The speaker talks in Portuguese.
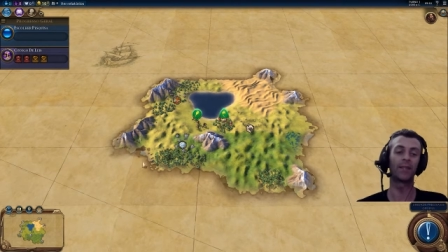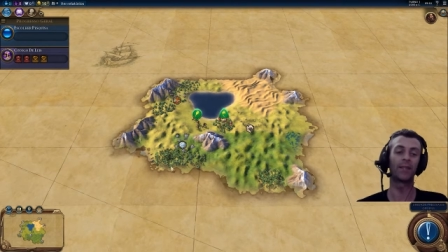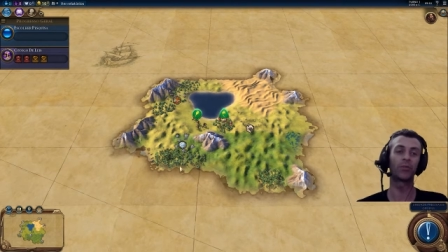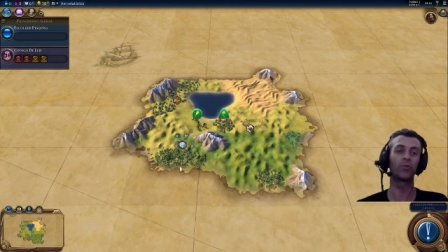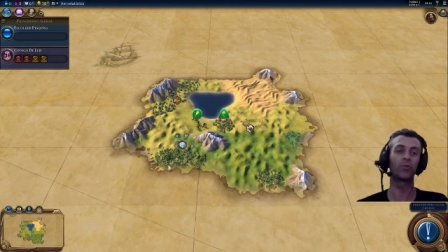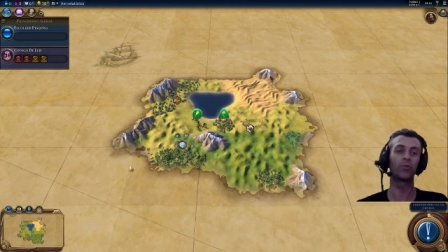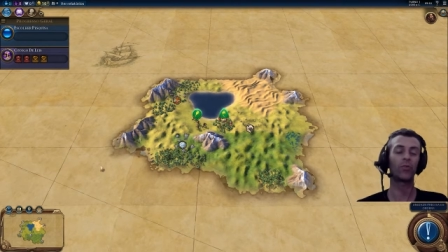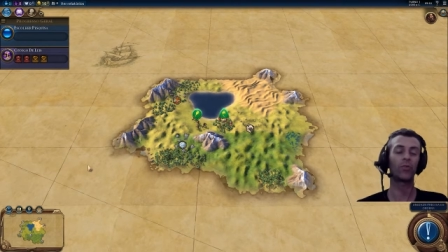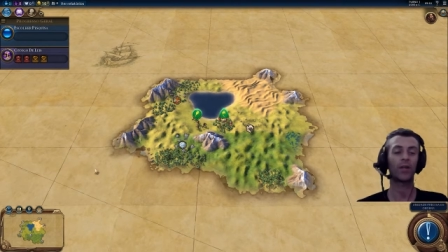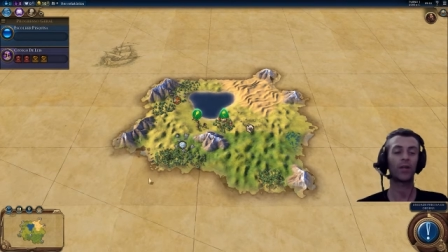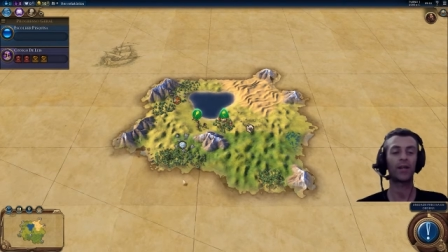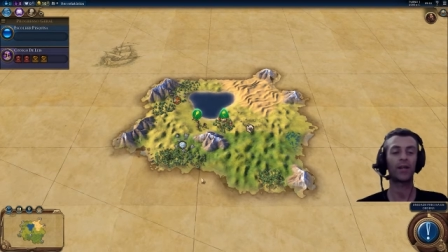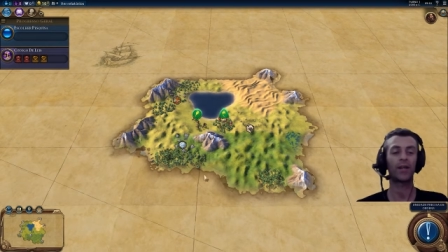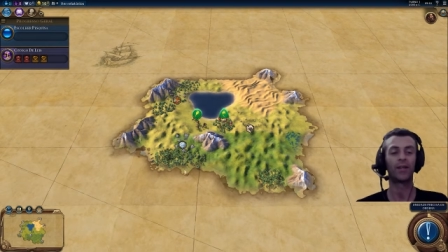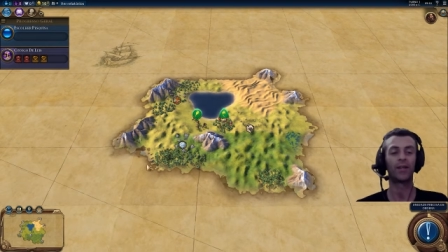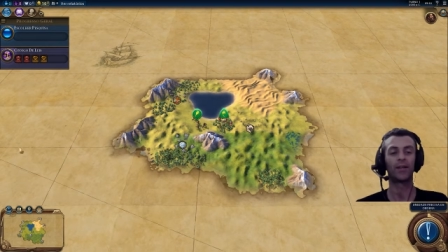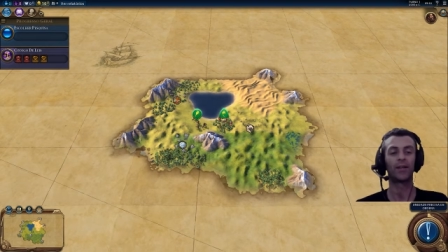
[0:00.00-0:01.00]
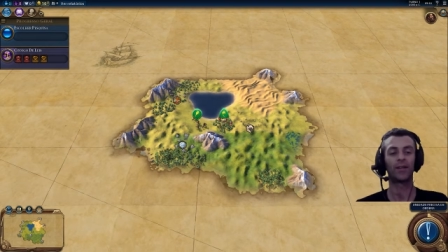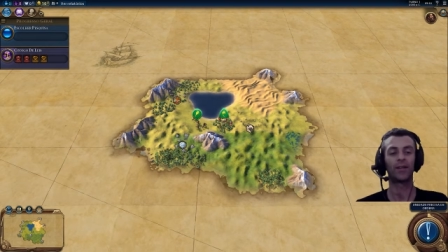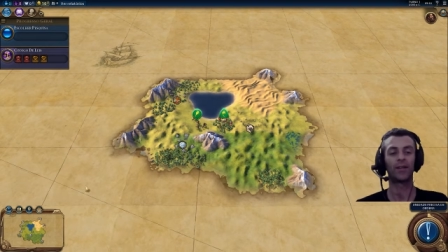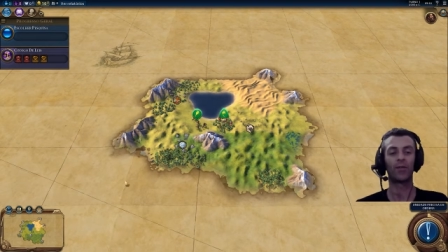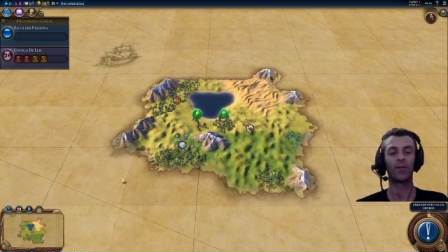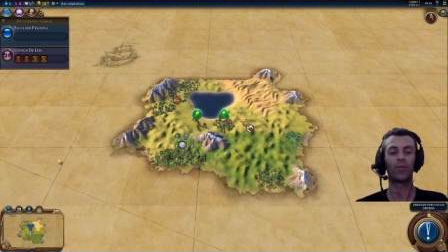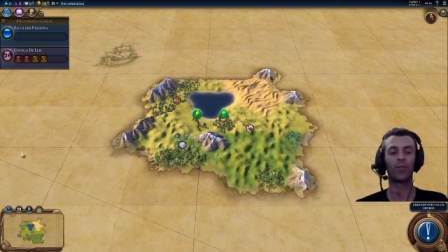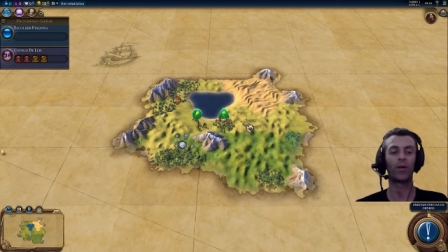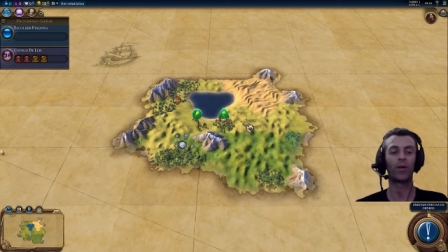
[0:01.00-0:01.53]
Preciso colocar
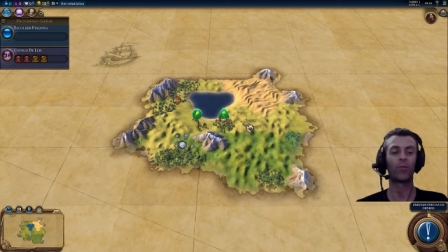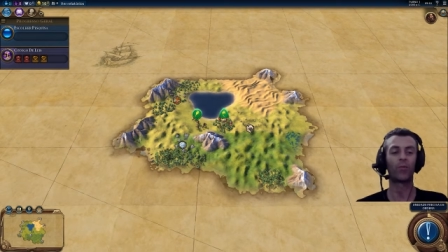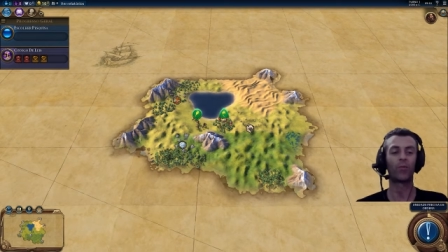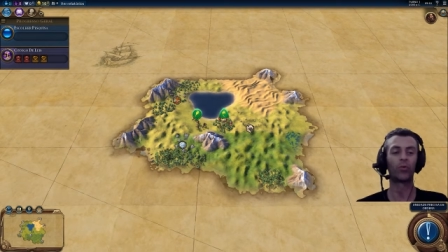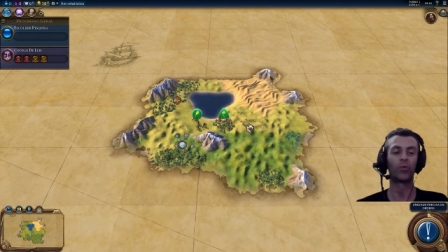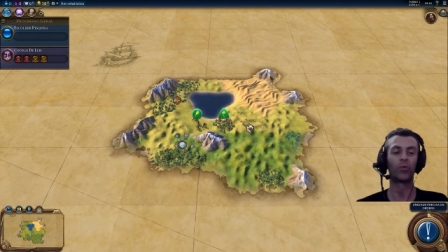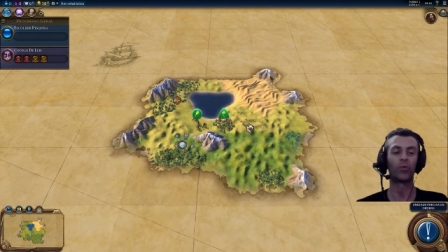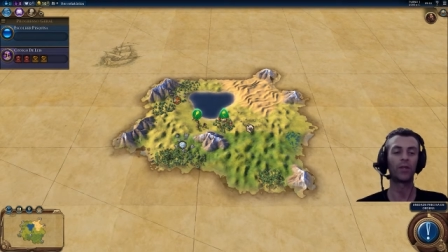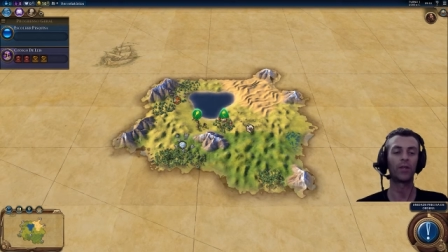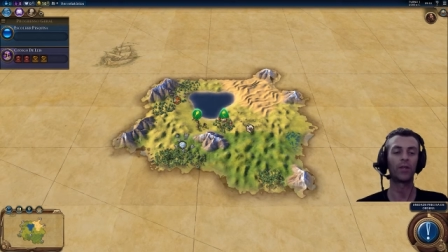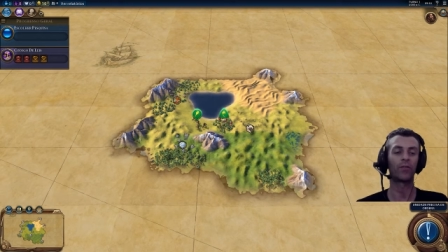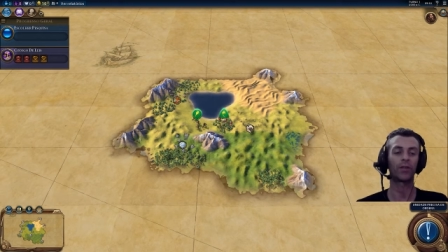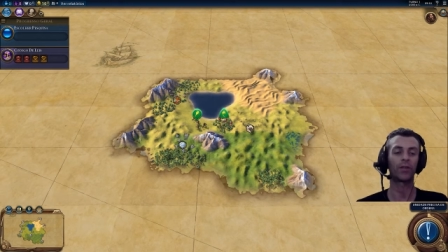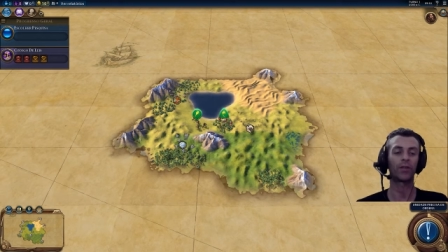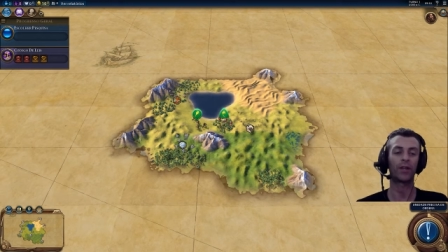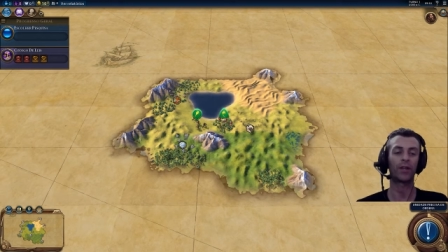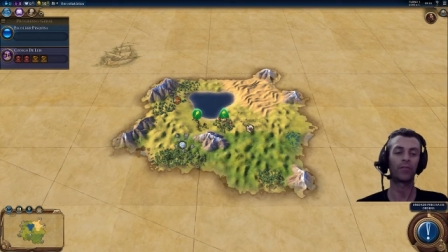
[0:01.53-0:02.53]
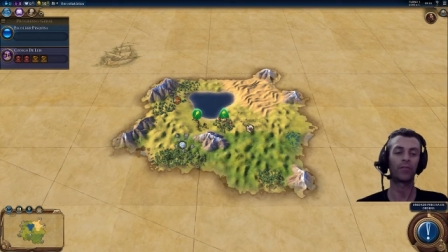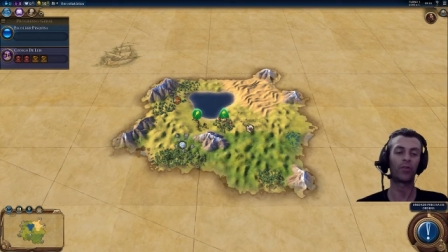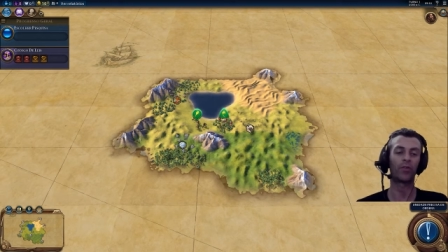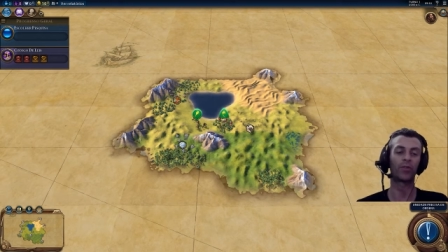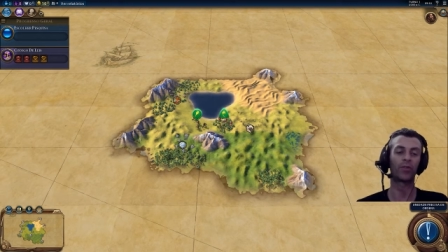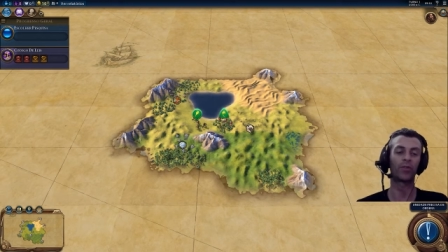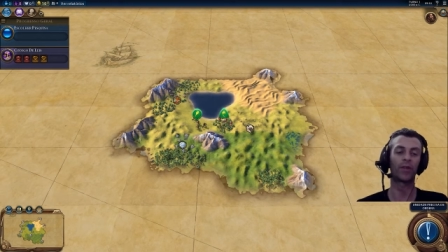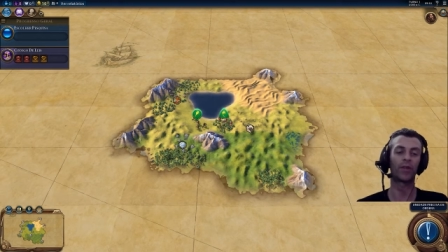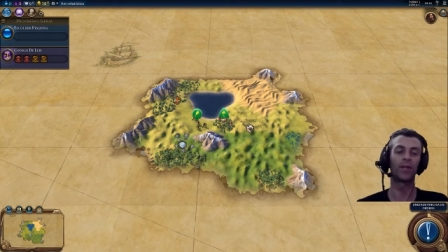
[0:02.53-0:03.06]
uma moldurinha em volta da
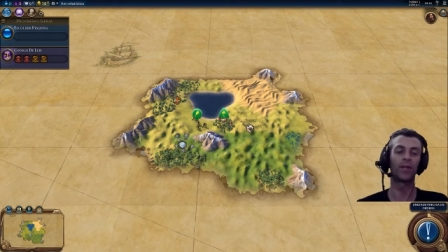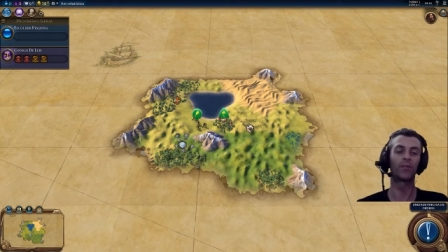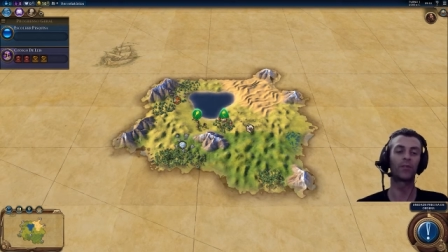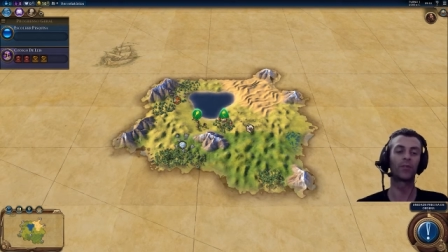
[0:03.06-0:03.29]
foto aí,